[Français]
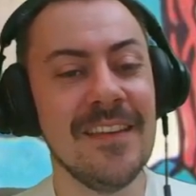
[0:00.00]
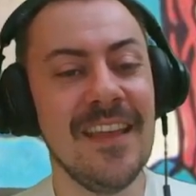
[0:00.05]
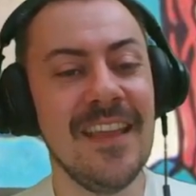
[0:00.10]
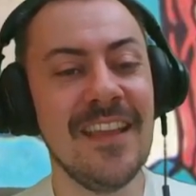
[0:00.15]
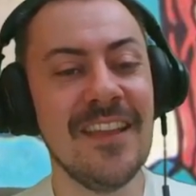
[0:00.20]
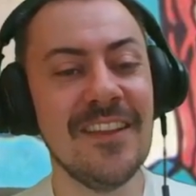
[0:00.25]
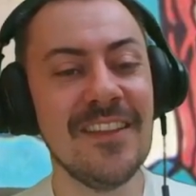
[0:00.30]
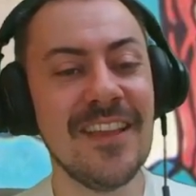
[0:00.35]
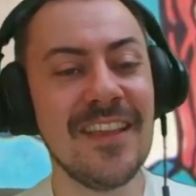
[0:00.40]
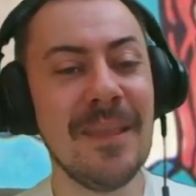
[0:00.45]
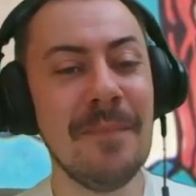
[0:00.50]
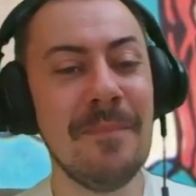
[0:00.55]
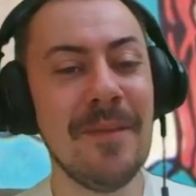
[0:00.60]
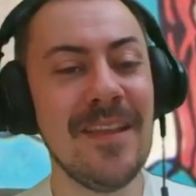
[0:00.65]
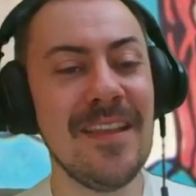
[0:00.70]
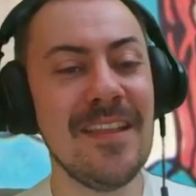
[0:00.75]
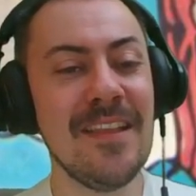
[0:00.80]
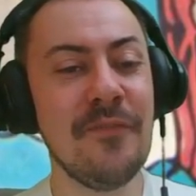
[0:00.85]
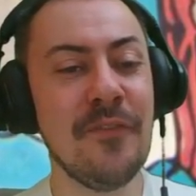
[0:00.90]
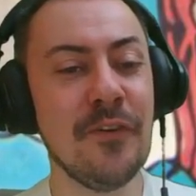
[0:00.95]
et il y en a qui
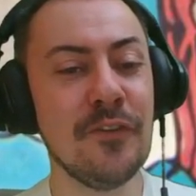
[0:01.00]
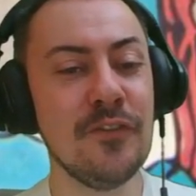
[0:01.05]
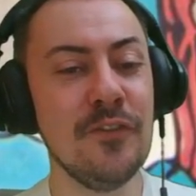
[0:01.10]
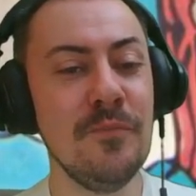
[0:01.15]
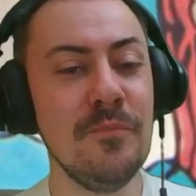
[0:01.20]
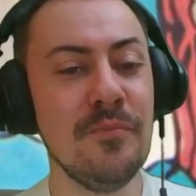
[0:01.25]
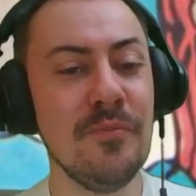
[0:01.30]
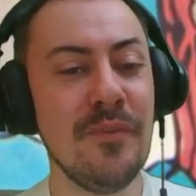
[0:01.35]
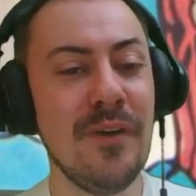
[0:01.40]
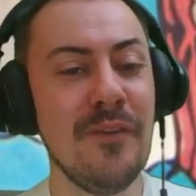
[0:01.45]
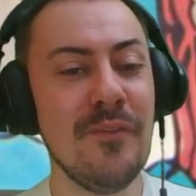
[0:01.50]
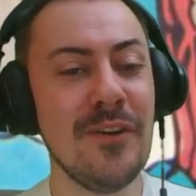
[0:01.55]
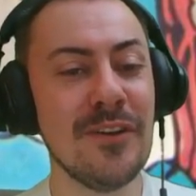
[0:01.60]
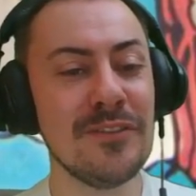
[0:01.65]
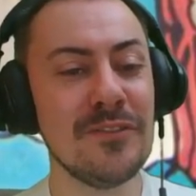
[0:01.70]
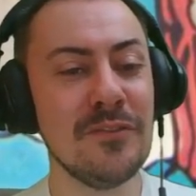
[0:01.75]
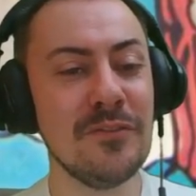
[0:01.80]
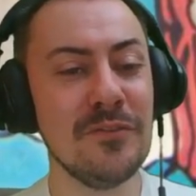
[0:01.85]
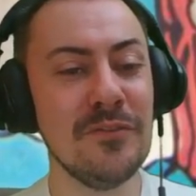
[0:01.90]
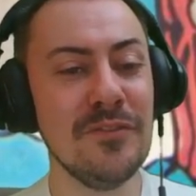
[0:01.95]
payaient des fortunes pour
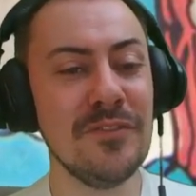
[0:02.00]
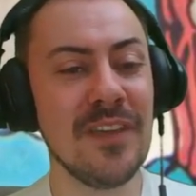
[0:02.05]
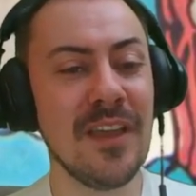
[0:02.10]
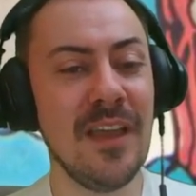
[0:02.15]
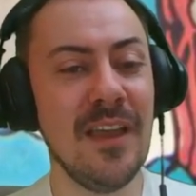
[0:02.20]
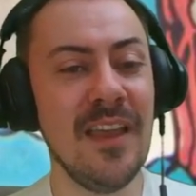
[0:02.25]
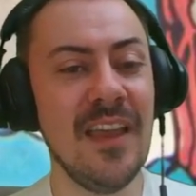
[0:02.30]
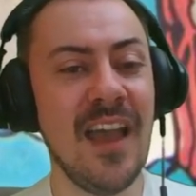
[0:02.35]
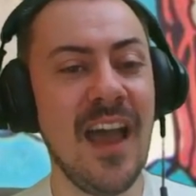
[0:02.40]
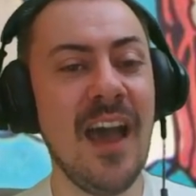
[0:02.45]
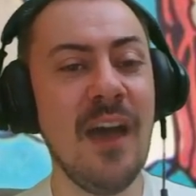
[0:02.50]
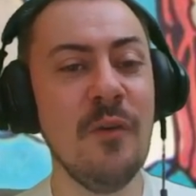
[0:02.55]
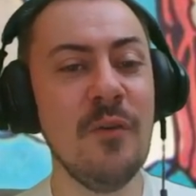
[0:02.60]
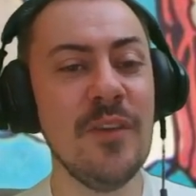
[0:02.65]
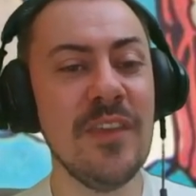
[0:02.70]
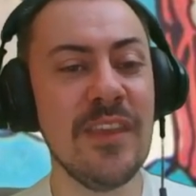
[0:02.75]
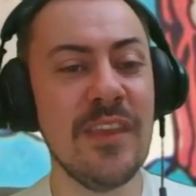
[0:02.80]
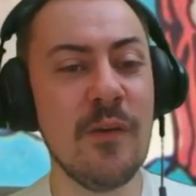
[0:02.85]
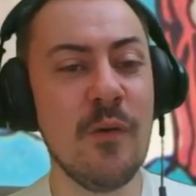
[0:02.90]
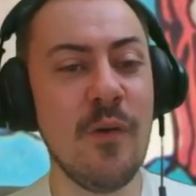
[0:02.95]
avoir ce truc. Eh, ah
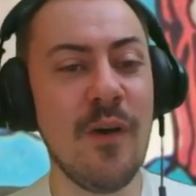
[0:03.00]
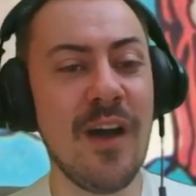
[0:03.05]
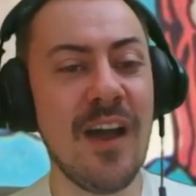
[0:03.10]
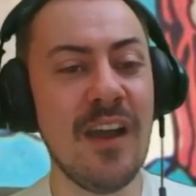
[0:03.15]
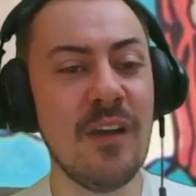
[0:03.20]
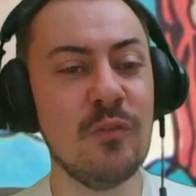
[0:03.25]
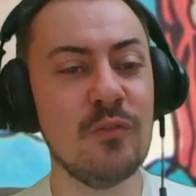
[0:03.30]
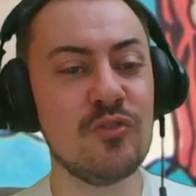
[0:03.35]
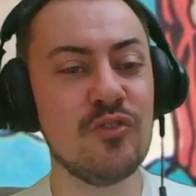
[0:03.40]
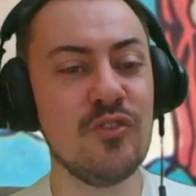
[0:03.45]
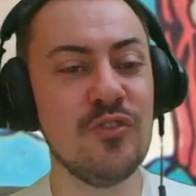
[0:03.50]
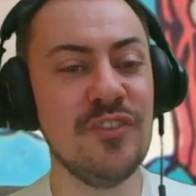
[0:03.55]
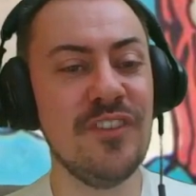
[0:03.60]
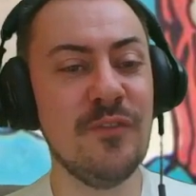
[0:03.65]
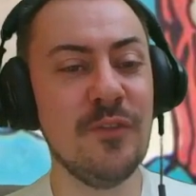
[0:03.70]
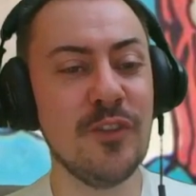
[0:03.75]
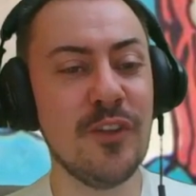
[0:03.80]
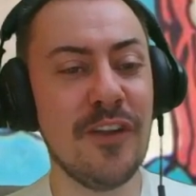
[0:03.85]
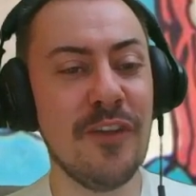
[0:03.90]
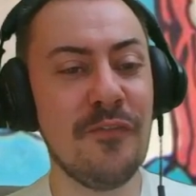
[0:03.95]
oui, et on rallonge le
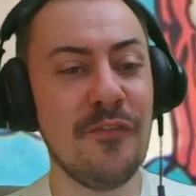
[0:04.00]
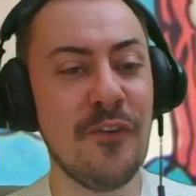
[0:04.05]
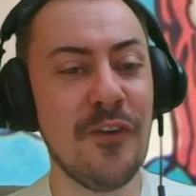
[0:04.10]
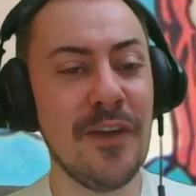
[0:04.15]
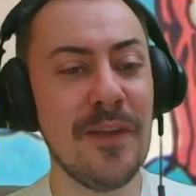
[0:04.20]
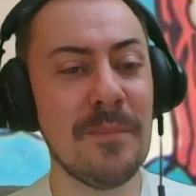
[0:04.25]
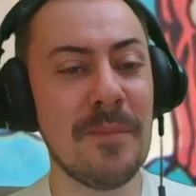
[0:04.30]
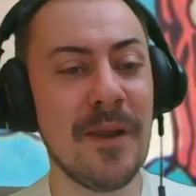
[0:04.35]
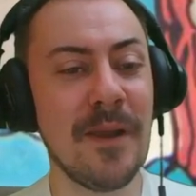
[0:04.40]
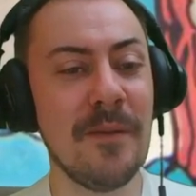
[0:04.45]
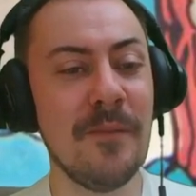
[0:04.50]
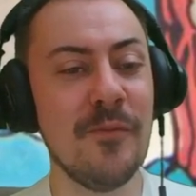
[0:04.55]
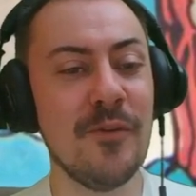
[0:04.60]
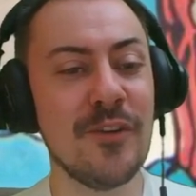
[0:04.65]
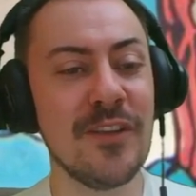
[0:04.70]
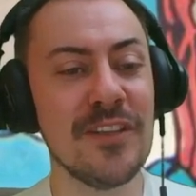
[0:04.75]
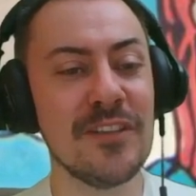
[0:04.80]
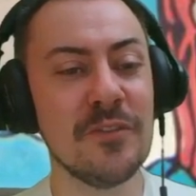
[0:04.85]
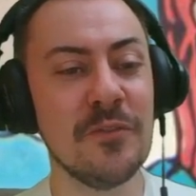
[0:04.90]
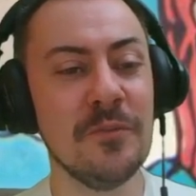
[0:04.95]
niveau dans la forêt par la même
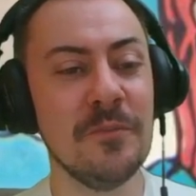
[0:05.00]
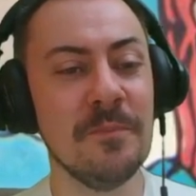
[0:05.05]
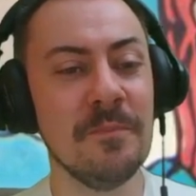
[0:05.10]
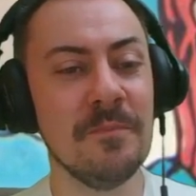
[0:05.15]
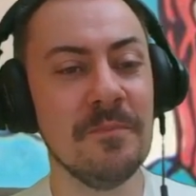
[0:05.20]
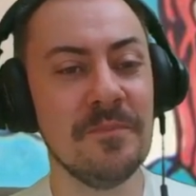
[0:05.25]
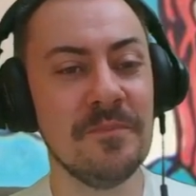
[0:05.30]
occasion.